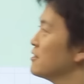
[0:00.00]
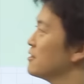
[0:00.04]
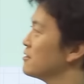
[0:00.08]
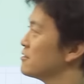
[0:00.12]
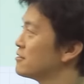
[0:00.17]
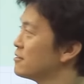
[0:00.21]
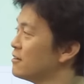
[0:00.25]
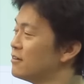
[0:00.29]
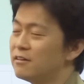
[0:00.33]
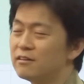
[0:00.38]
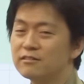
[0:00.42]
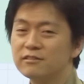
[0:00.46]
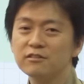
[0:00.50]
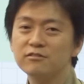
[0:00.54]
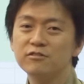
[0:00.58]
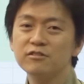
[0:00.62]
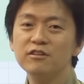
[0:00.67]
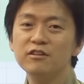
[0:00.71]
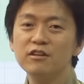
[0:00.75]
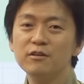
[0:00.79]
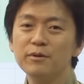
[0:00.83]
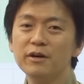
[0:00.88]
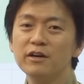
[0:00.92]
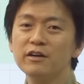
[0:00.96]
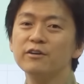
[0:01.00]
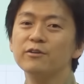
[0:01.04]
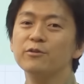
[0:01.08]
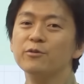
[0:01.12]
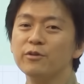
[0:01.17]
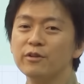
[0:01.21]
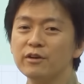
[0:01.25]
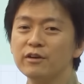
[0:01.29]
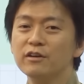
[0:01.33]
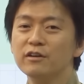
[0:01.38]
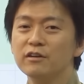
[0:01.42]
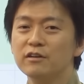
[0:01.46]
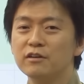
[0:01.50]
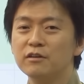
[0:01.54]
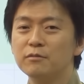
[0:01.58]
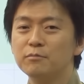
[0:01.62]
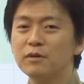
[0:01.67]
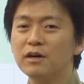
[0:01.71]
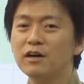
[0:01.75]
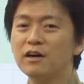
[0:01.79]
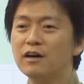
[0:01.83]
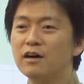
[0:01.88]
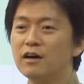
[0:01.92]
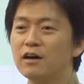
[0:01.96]
さあ、じゃあ次にばんやけどね。
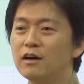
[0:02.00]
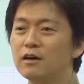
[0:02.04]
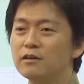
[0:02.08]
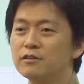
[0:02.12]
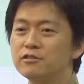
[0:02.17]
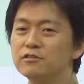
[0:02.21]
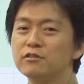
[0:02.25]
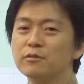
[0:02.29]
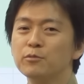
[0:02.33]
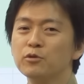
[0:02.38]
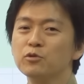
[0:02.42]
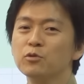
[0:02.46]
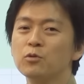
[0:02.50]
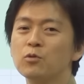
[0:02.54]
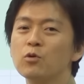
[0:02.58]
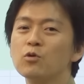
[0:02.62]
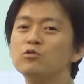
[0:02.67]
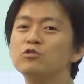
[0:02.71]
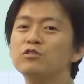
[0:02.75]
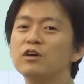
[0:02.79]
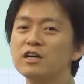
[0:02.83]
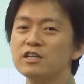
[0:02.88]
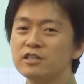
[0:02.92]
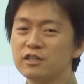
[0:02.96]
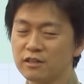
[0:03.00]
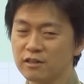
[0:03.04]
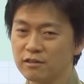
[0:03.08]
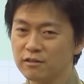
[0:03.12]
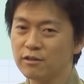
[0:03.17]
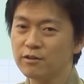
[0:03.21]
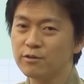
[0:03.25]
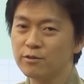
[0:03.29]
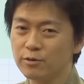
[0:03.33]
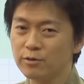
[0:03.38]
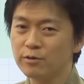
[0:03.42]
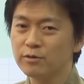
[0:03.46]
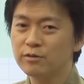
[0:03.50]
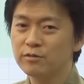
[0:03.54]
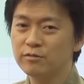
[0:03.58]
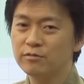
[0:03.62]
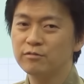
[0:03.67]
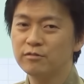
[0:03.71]
まあ、実は元航空会社だったのよ。